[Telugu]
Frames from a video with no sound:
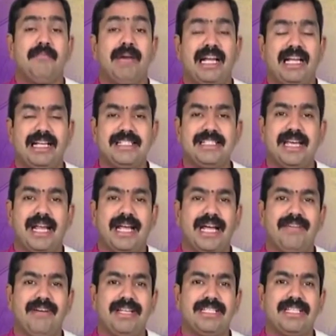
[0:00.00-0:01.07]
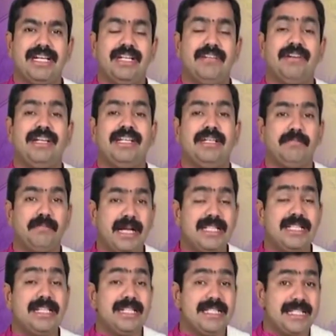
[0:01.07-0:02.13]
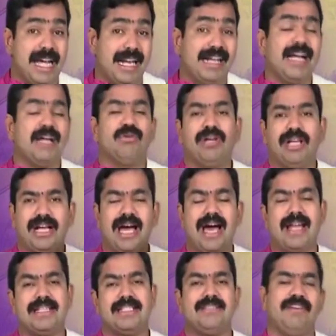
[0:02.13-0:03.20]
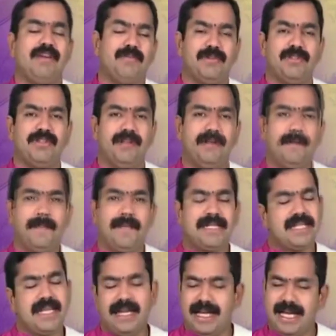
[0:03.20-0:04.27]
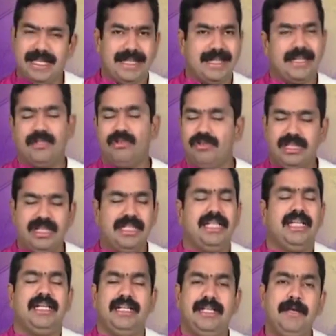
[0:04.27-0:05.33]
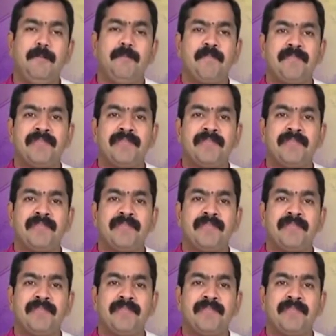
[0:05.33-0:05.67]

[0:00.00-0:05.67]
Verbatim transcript: మనకి జరగవలసినటువంటి మంచి జరగకుండా ఆలస్యం అయిపోతుంది సరే అది అక్కడితో వదిలేద్దాంలేండి